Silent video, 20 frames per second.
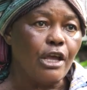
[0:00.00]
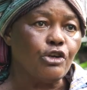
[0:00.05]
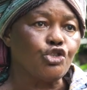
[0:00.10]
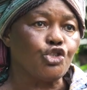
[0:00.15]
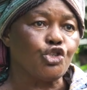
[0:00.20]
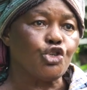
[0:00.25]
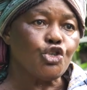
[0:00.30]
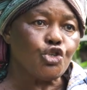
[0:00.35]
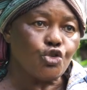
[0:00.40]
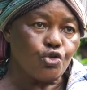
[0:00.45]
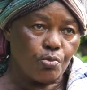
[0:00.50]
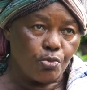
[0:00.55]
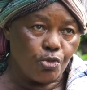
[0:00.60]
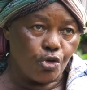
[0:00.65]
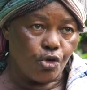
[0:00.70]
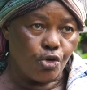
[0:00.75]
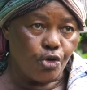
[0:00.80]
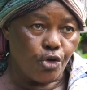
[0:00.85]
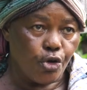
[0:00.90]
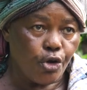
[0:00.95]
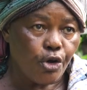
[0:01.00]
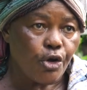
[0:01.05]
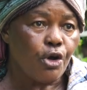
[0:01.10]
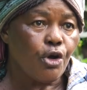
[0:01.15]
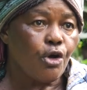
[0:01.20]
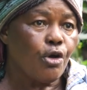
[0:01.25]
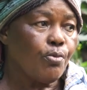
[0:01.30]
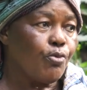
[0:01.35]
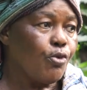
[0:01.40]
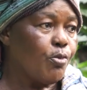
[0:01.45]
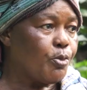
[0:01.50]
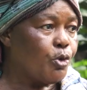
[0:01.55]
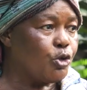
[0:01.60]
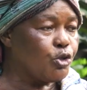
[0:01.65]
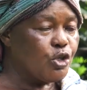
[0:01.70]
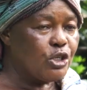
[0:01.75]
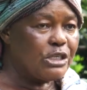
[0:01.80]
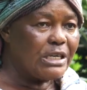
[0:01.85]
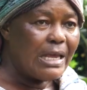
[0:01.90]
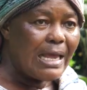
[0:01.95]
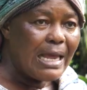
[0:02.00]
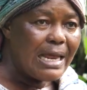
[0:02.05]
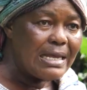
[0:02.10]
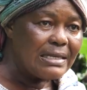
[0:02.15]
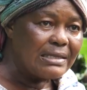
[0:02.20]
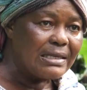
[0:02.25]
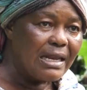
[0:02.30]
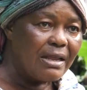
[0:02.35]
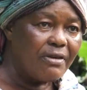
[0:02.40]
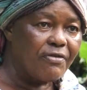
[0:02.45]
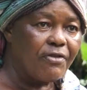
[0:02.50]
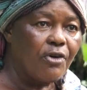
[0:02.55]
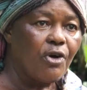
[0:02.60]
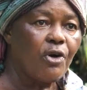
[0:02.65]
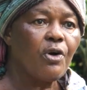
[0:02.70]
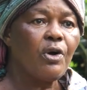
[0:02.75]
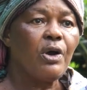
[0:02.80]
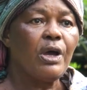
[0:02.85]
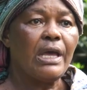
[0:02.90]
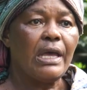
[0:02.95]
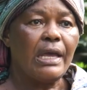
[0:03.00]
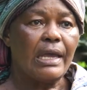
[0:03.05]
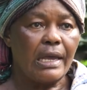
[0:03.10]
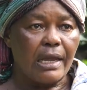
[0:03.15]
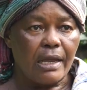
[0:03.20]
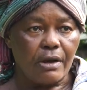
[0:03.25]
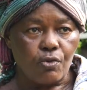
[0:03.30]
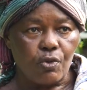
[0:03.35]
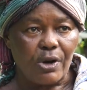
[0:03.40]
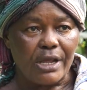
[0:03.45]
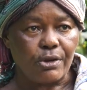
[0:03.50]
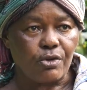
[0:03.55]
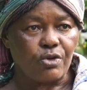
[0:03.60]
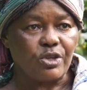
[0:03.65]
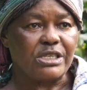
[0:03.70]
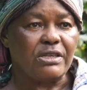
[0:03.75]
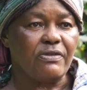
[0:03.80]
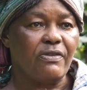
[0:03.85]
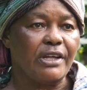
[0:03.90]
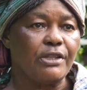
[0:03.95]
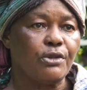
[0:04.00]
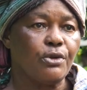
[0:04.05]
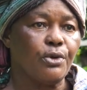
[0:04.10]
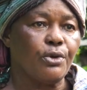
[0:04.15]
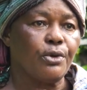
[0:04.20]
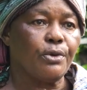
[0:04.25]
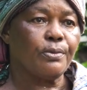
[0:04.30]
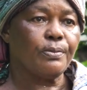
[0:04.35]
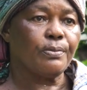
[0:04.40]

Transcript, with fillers: un juste milieu pour protéger et les éléphants et nous, les cultivateurs.